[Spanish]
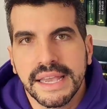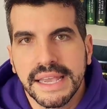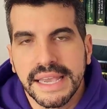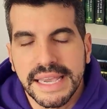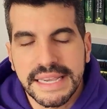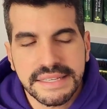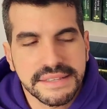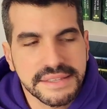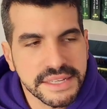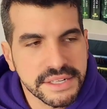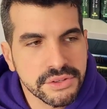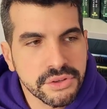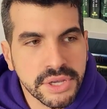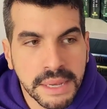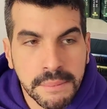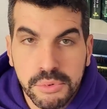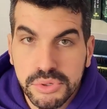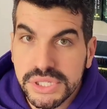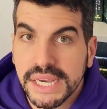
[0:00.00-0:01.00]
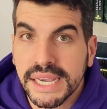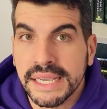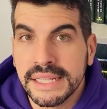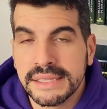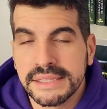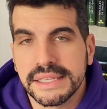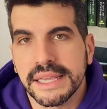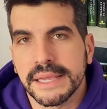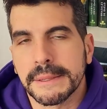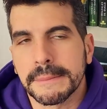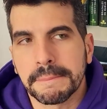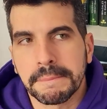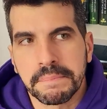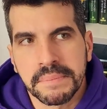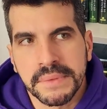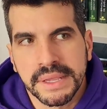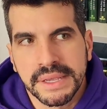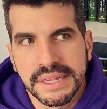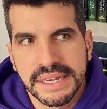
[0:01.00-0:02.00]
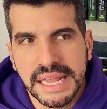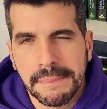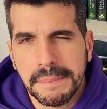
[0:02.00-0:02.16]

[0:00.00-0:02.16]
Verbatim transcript: Es cierto que a mucha gente le ha